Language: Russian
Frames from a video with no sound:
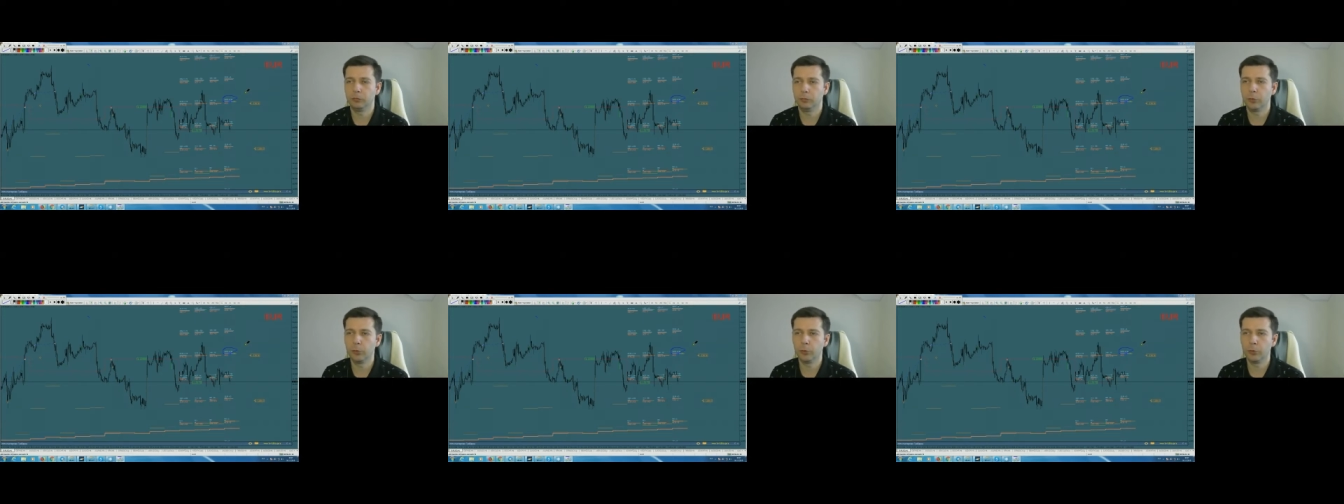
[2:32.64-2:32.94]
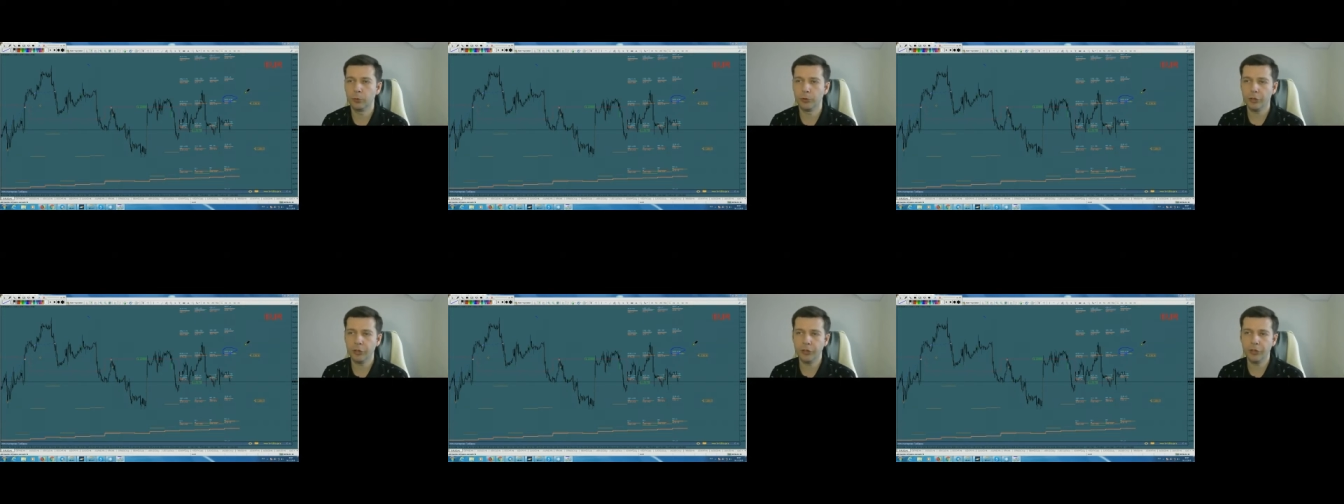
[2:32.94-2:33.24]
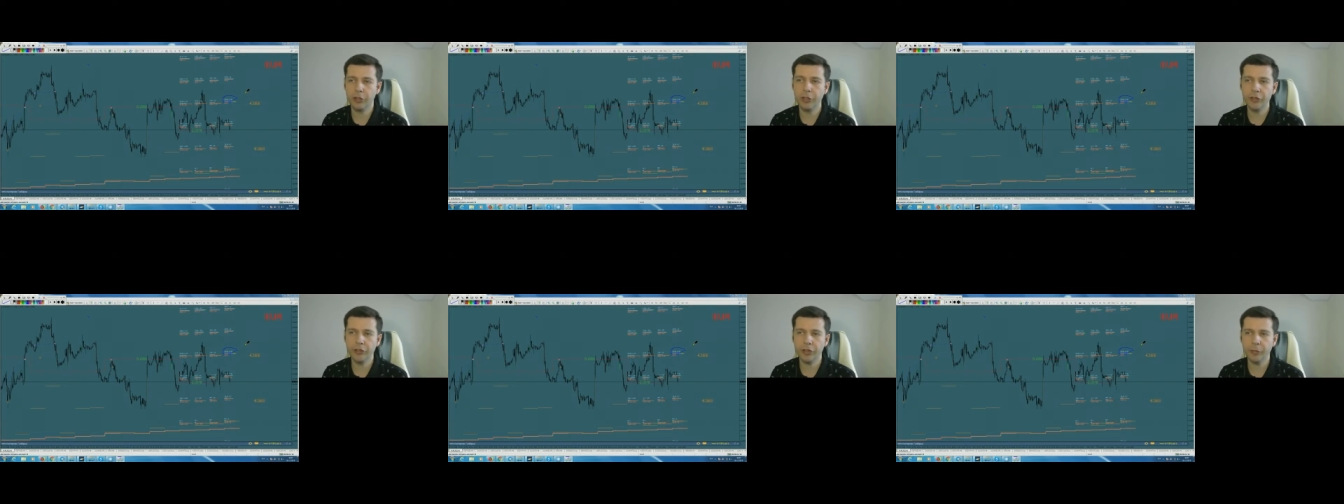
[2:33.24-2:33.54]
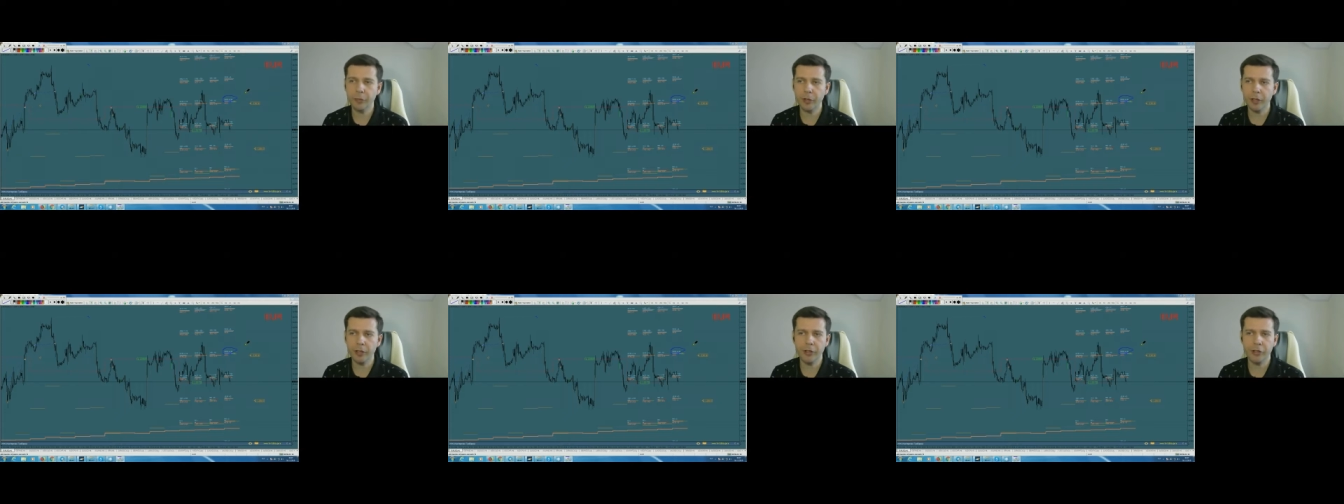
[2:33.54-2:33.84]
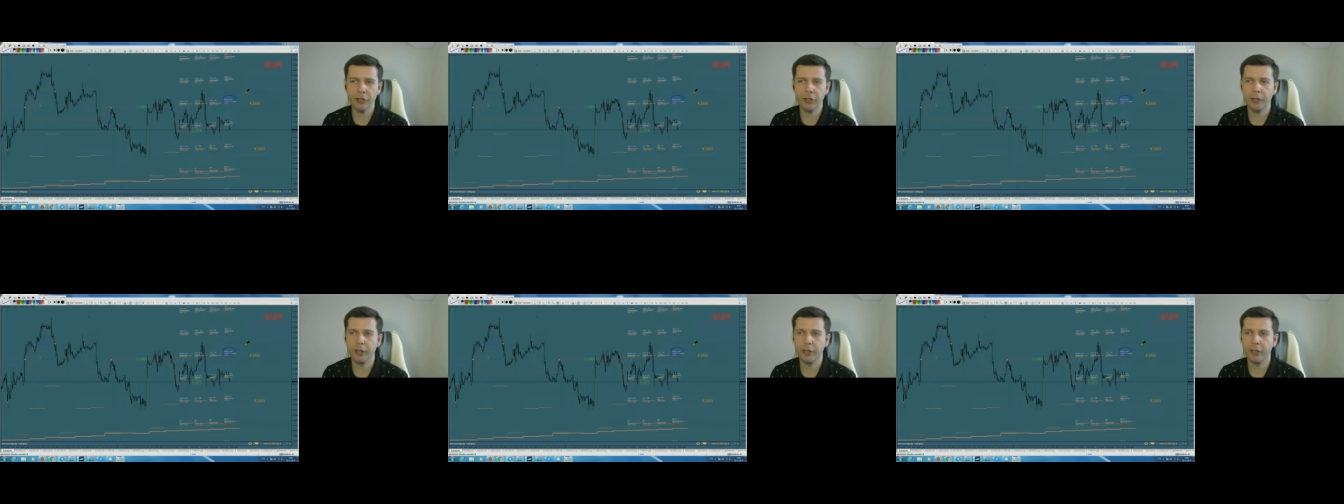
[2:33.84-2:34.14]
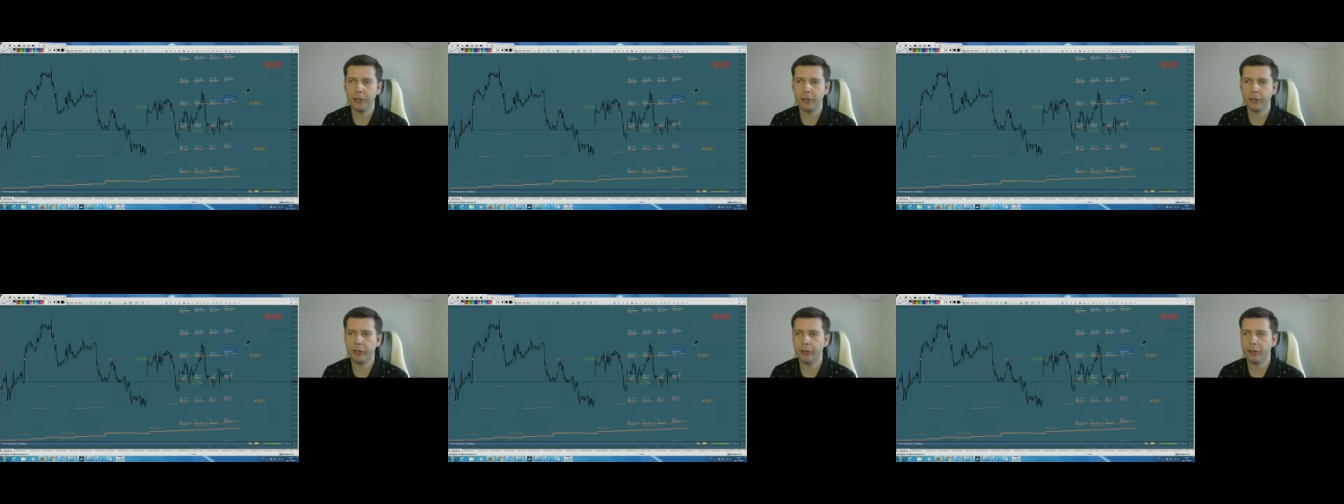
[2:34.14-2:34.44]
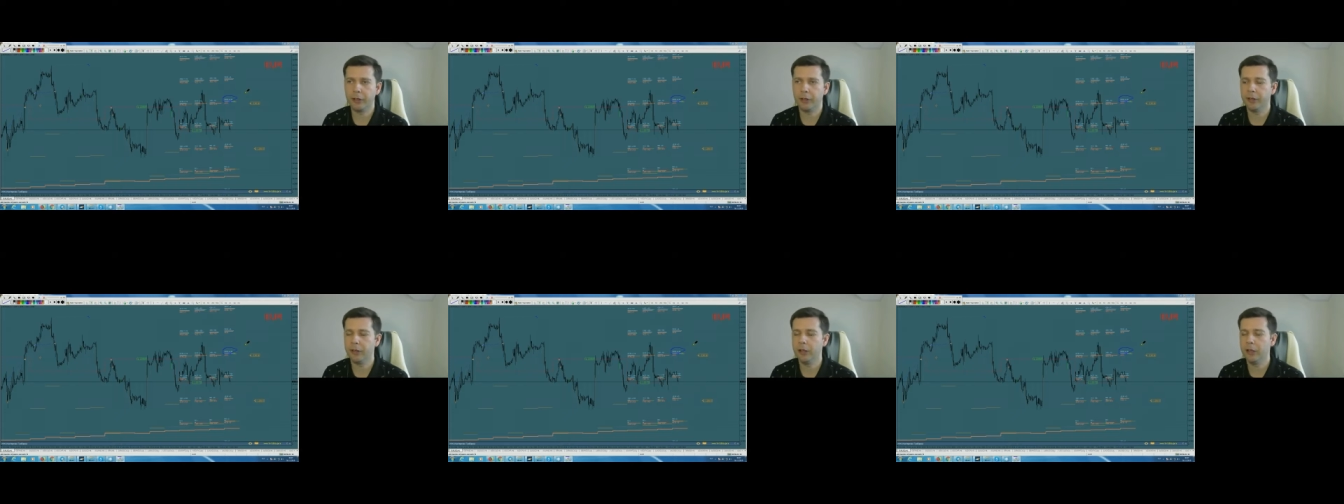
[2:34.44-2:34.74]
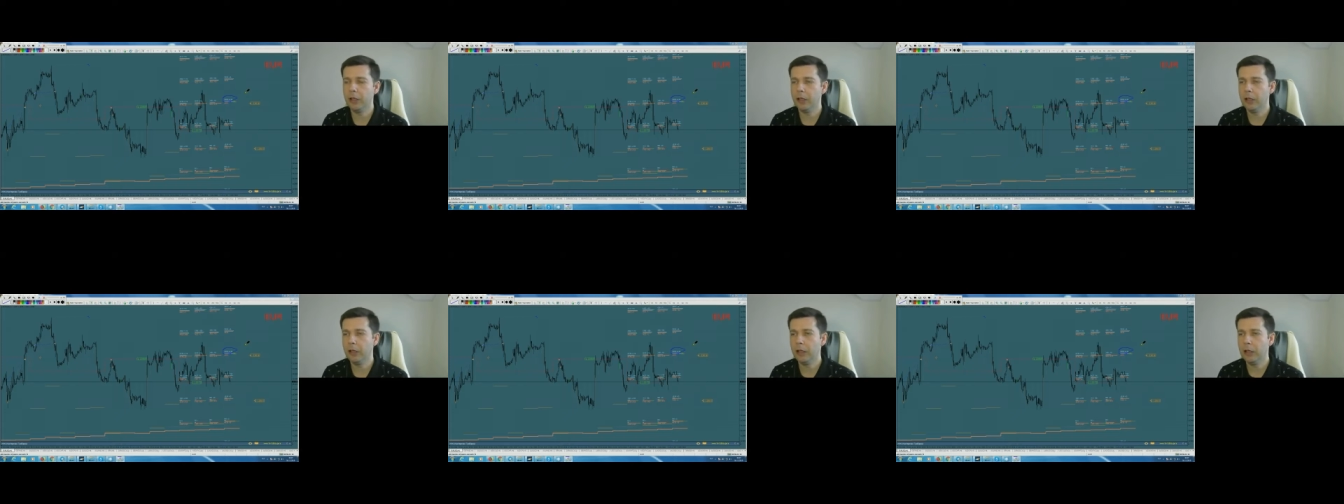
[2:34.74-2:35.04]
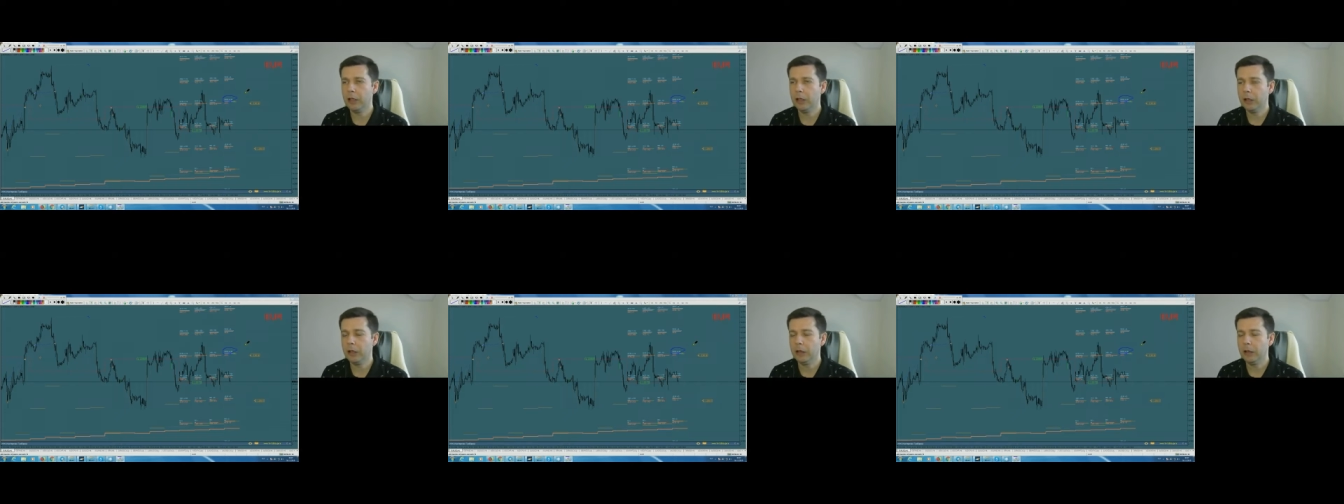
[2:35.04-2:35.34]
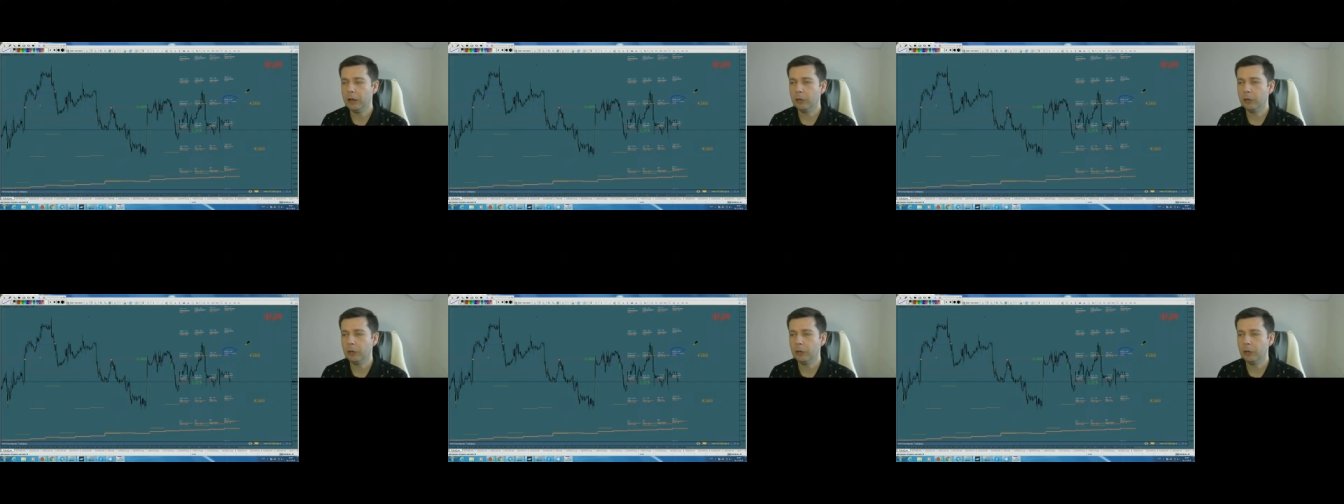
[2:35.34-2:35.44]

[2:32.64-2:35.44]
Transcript: полутехническим, конечно, э,